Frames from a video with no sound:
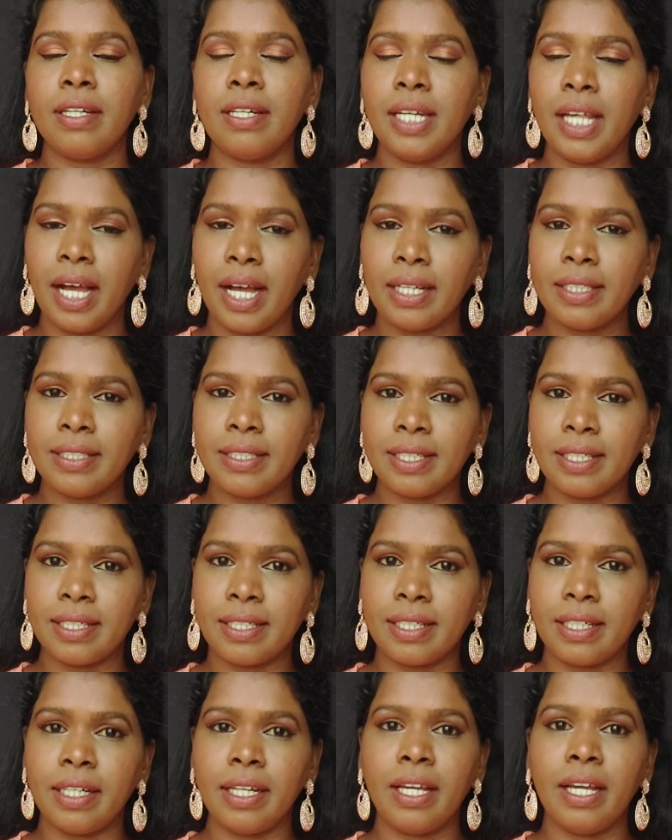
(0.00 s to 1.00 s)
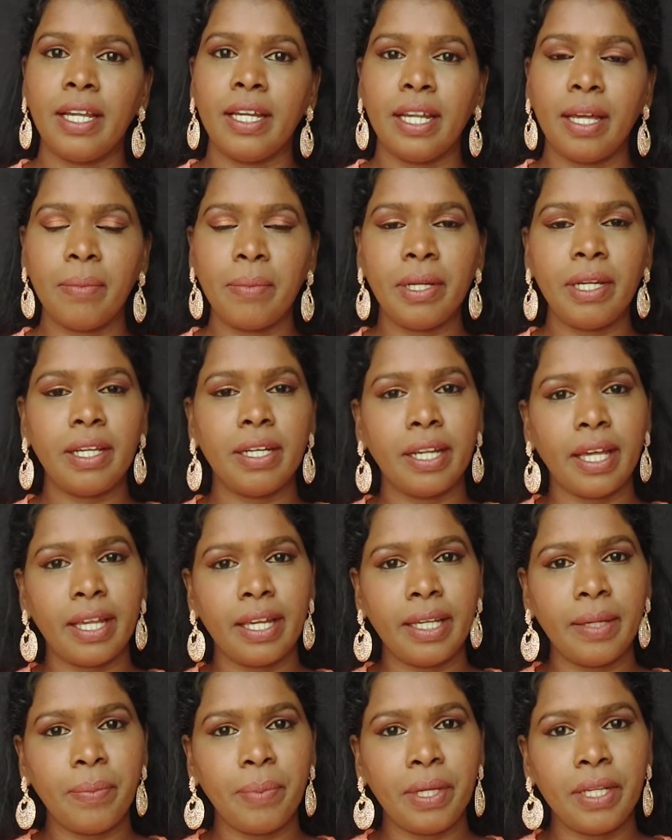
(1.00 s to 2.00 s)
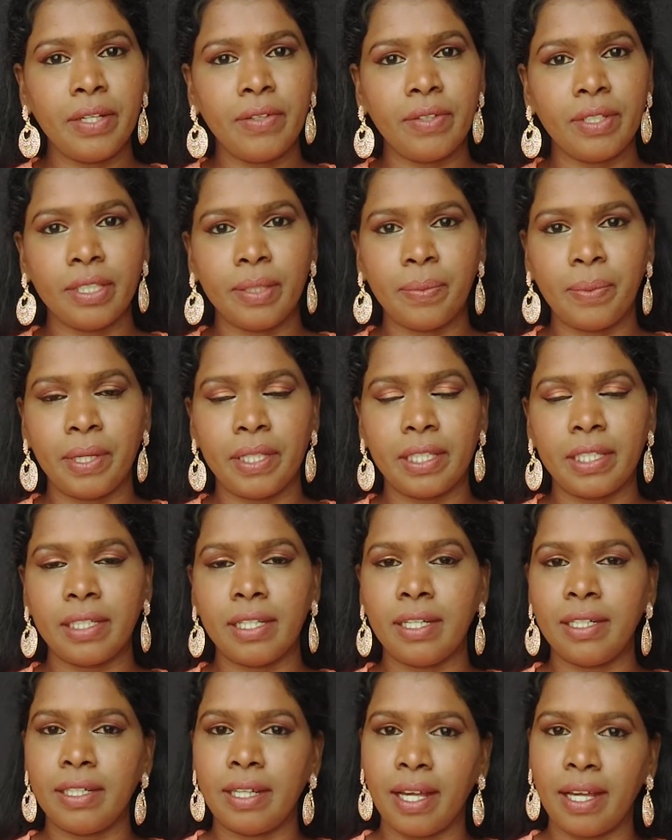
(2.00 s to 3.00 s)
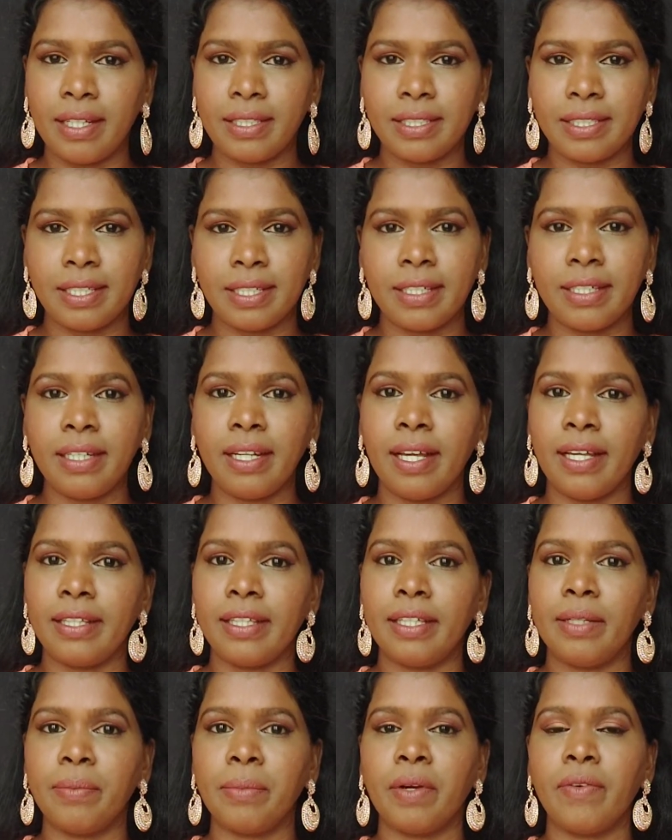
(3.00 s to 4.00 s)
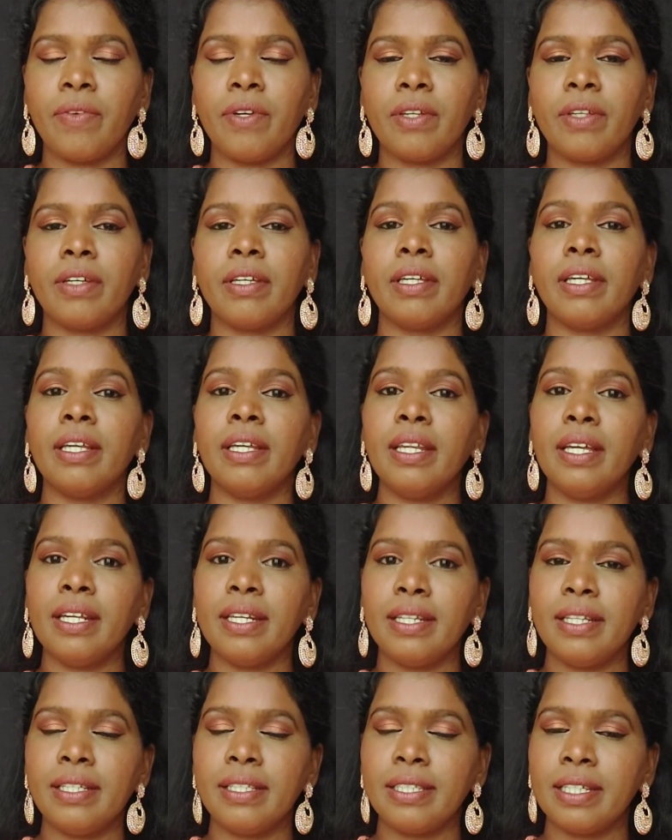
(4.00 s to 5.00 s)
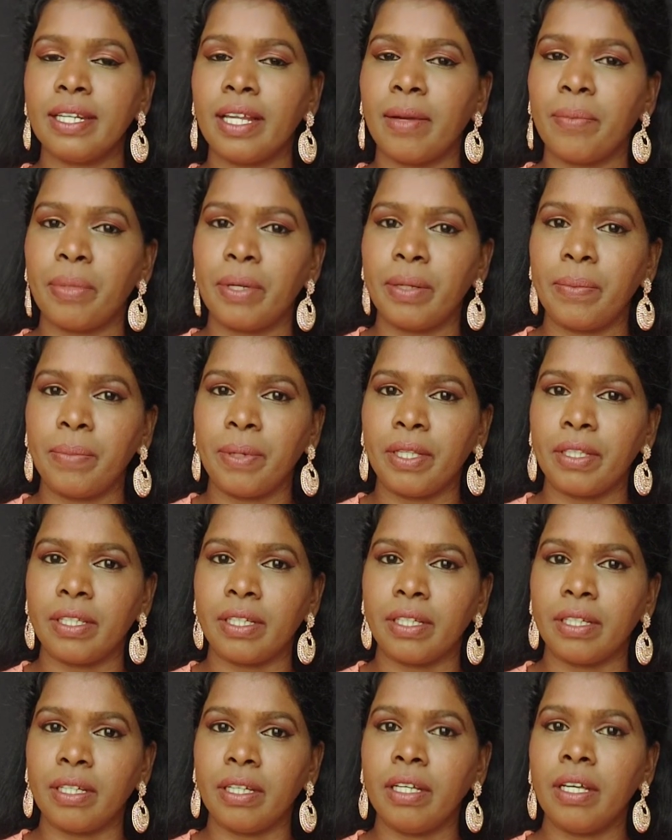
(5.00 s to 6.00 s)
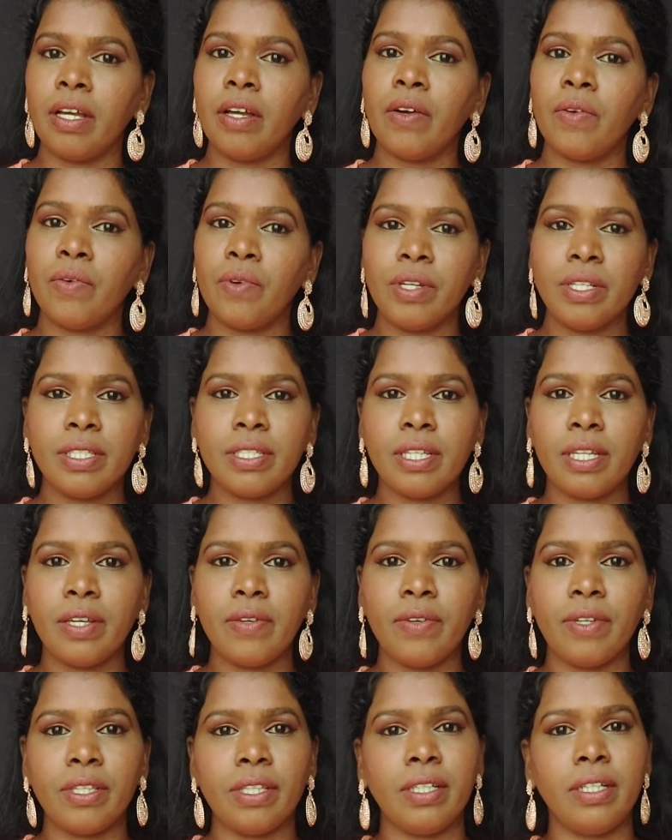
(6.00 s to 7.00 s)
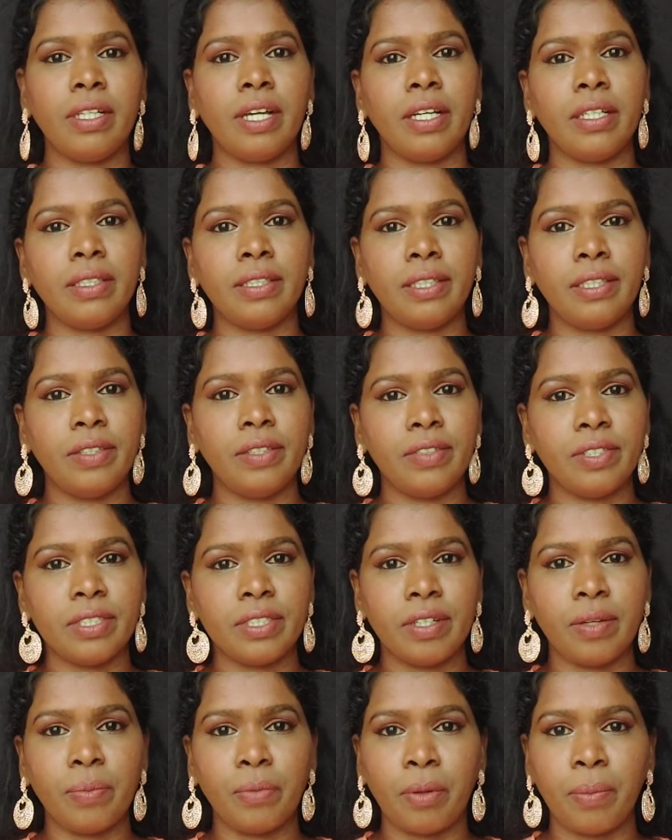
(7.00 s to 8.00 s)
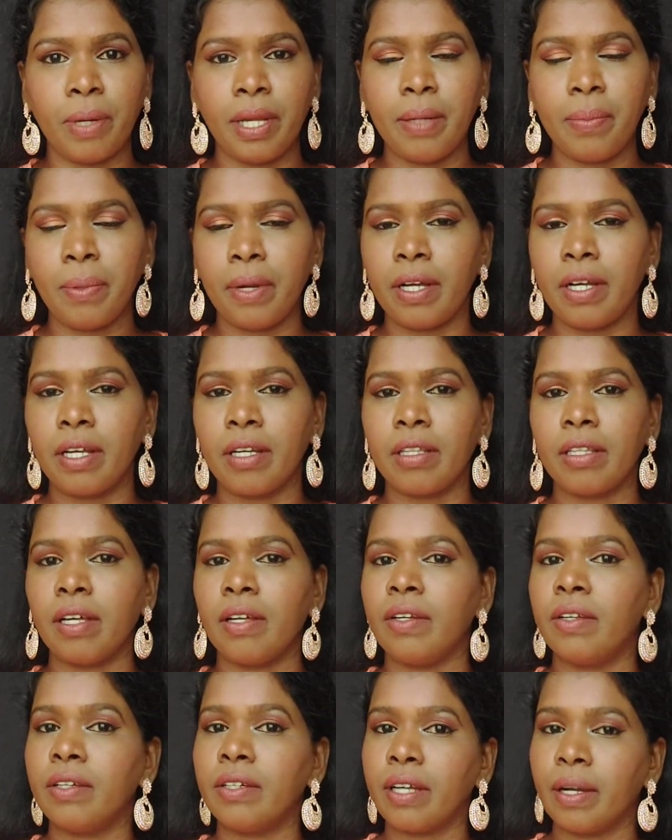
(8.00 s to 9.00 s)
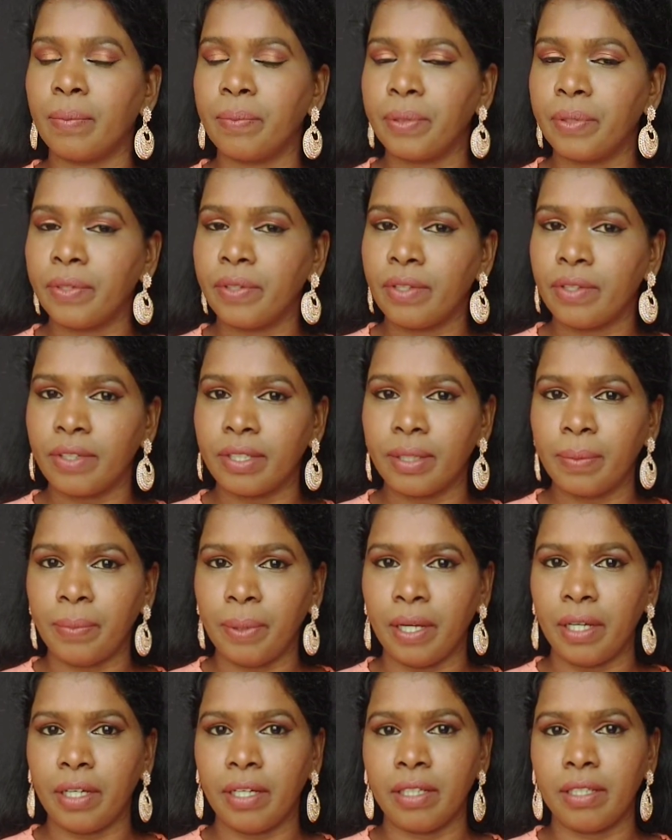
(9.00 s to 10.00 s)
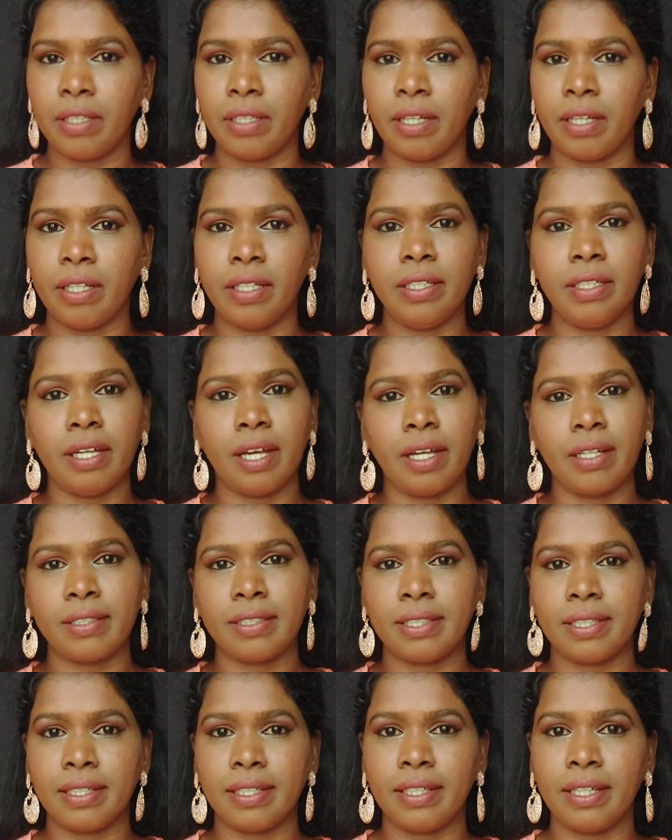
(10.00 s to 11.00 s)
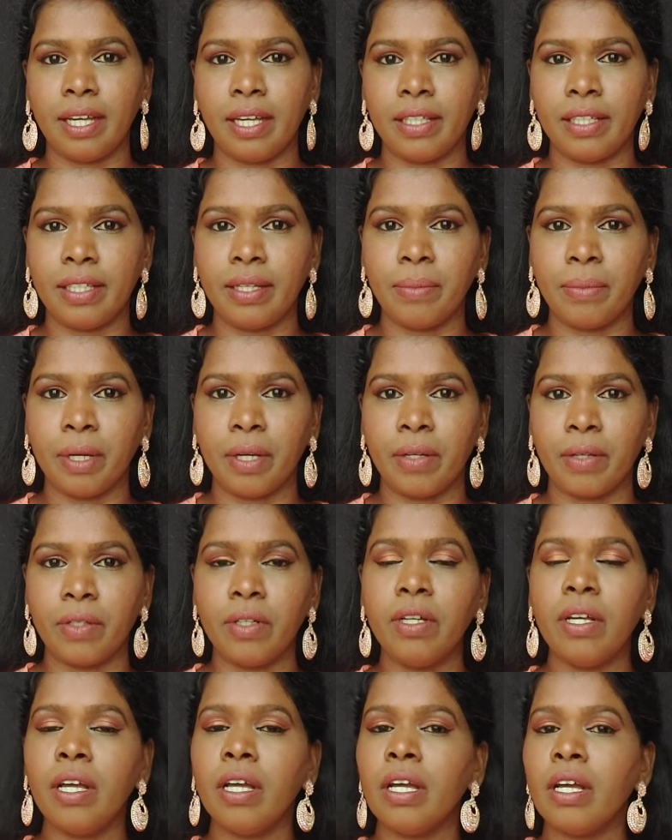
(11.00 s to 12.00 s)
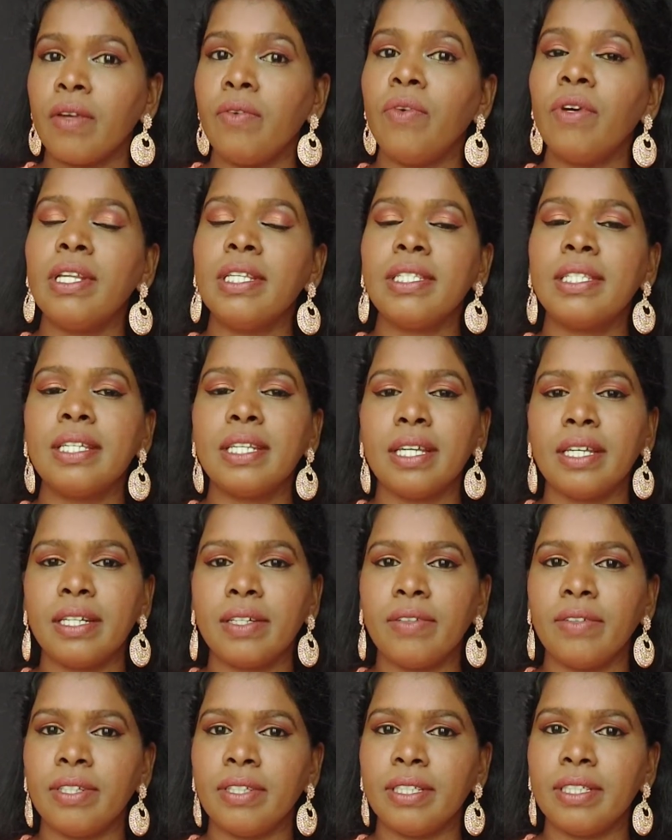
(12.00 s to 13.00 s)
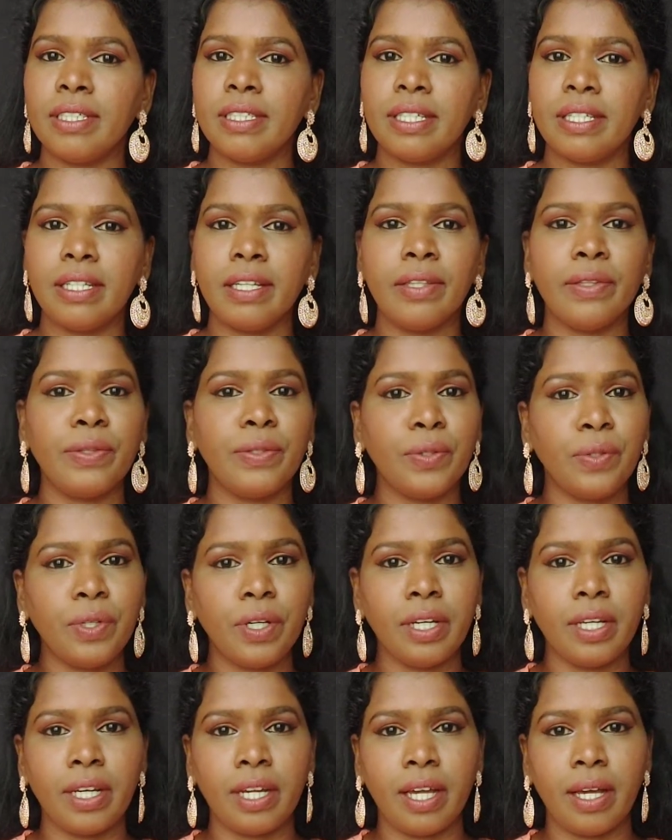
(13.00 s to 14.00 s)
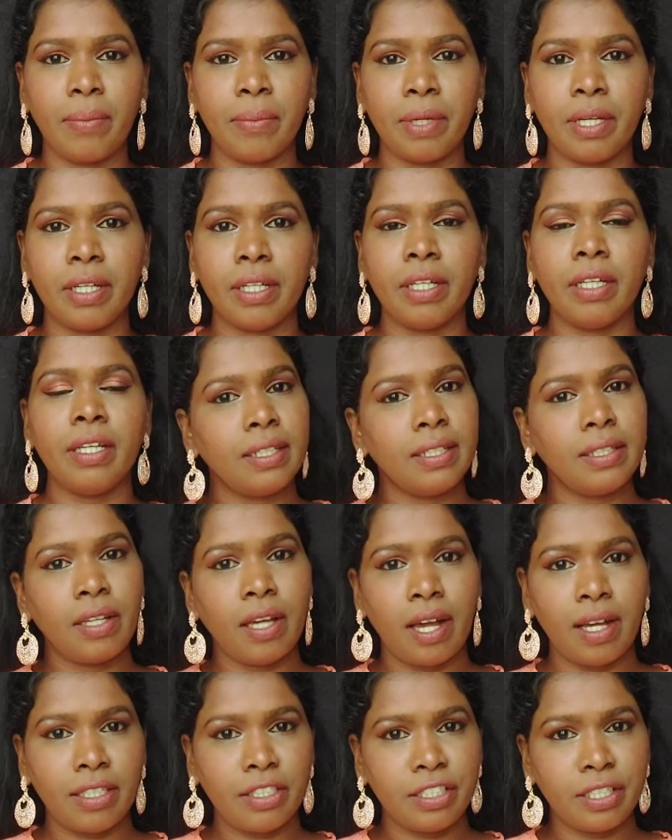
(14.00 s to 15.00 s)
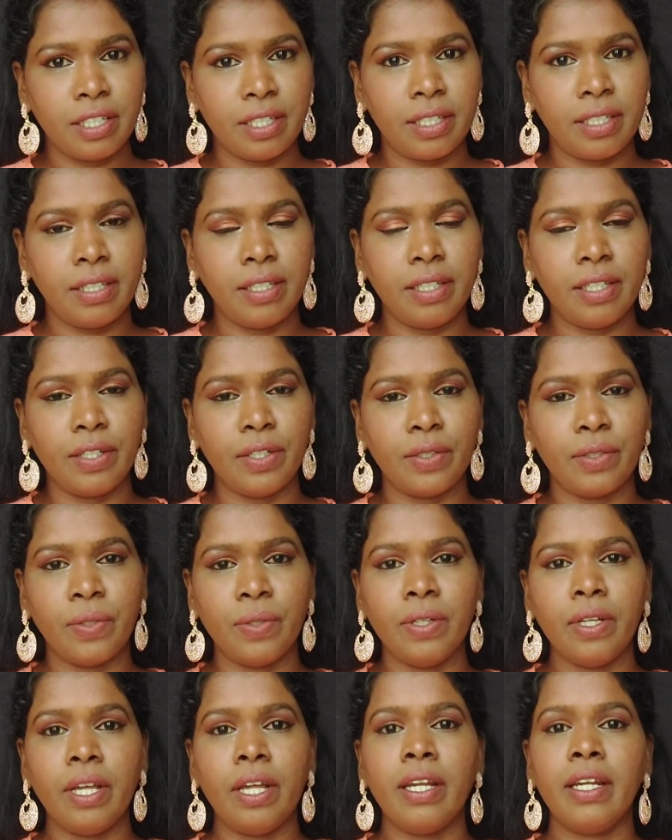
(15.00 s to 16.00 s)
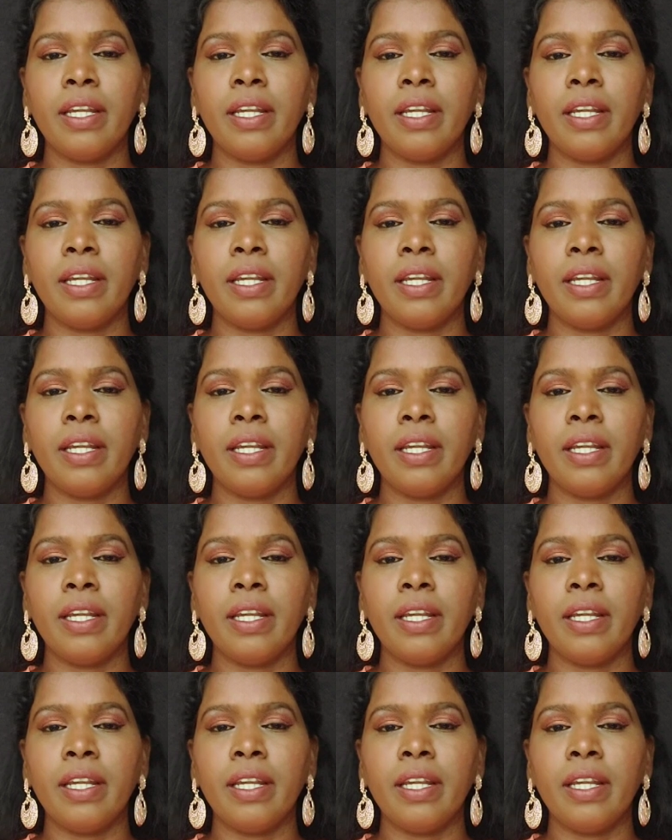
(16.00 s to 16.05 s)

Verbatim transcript: டார்க் சர்க்கிள் நம்மள நிறைய பேருக்கு வந்து பாத்தீங்கன்னா டார்க் சர்க்கிள் அதிகமாகவே இருக்கு என்ன ரீசன் அப்படின்னு பார்த்தீங்கன்னா ஒரு சிலர் வந்து கண்டினியூஸா மொபைல் பார்க்கறதுனால கம்ப்யூட்டர் வந்து பார்க்கறதுனால டார்க் சர்க்கிள் அதிகமாக இருக்கும் ஒரு சிலருக்கு வந்து சரியா தூக்கம் இல்லாமல் டார்க் சர்க்கிள் இருக்கும்